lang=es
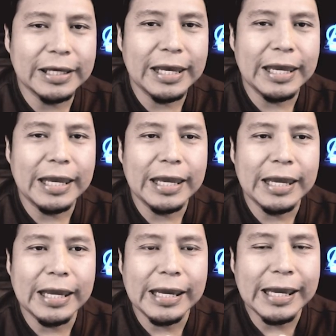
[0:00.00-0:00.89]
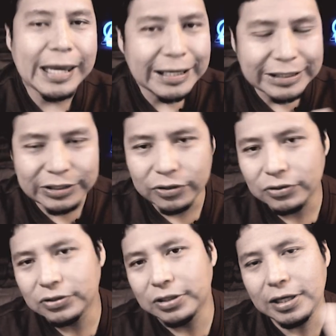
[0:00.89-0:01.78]
eh,
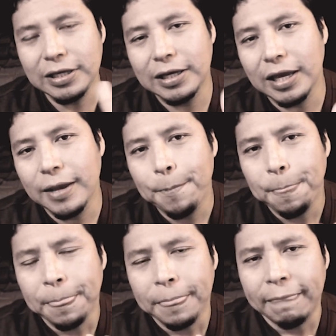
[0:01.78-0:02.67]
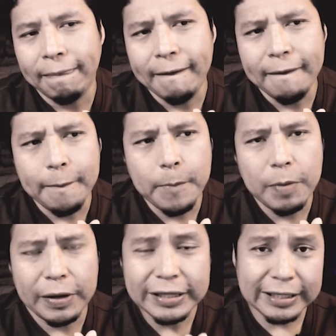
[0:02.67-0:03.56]
esto sí que eh,
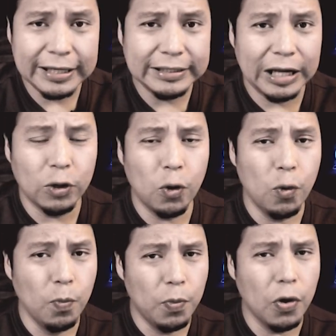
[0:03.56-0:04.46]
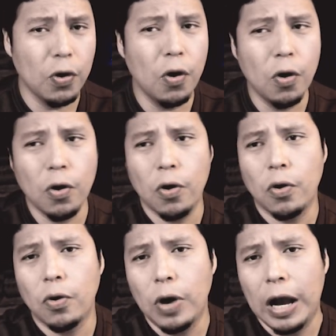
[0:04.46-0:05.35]
me parece que es algo un
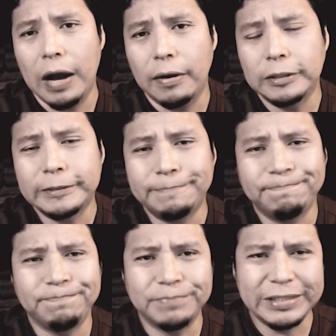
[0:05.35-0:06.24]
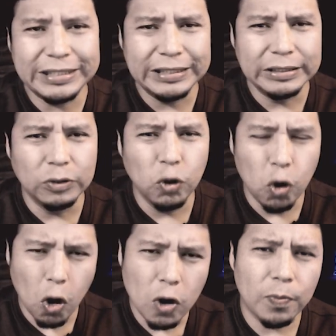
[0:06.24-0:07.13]
poco un
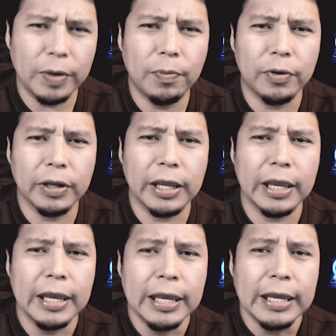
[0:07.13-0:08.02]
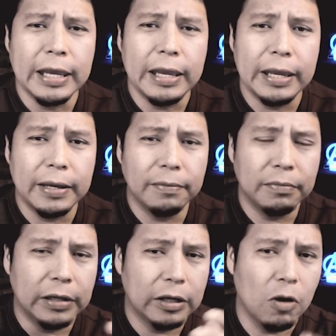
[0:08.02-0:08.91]
golpe, porque
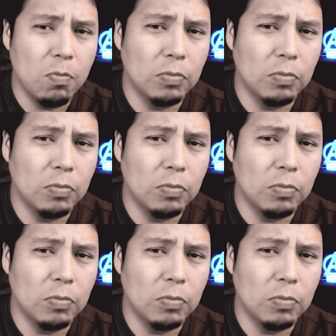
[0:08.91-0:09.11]
eh,